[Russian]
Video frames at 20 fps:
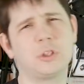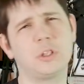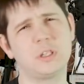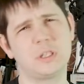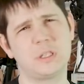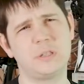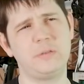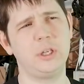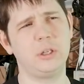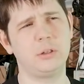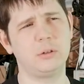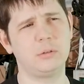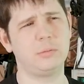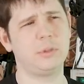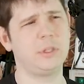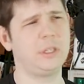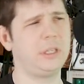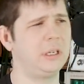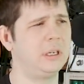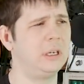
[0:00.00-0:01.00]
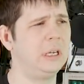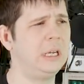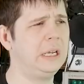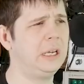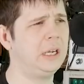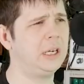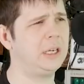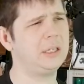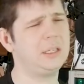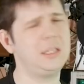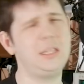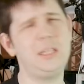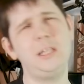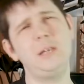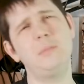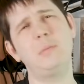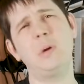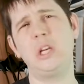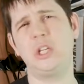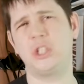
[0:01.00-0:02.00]
что с виду были
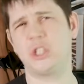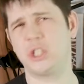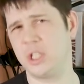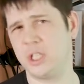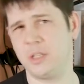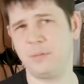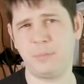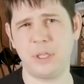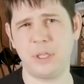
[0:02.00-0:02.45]
небольшие